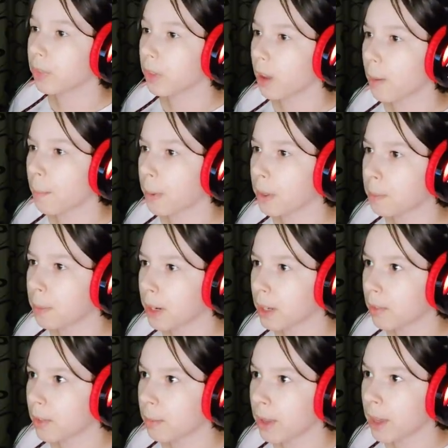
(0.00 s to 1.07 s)
э,
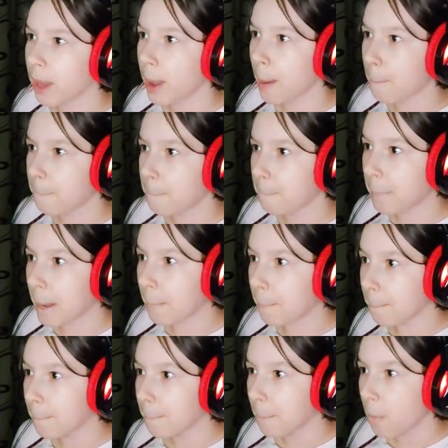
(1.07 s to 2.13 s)
подпрыгиваем и... Пэм!
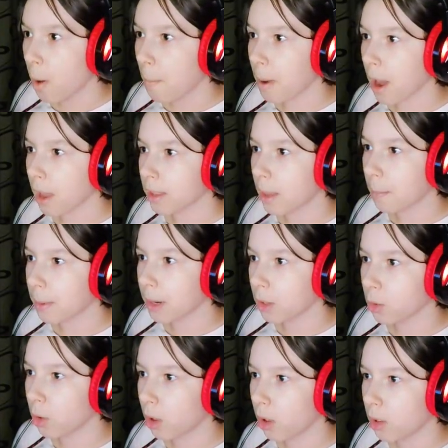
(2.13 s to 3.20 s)
Опа,
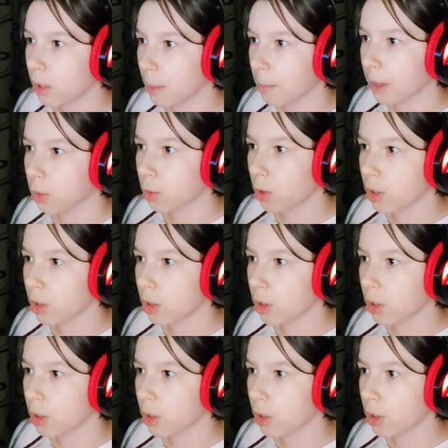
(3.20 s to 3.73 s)
допрыгнул, допрыгнул.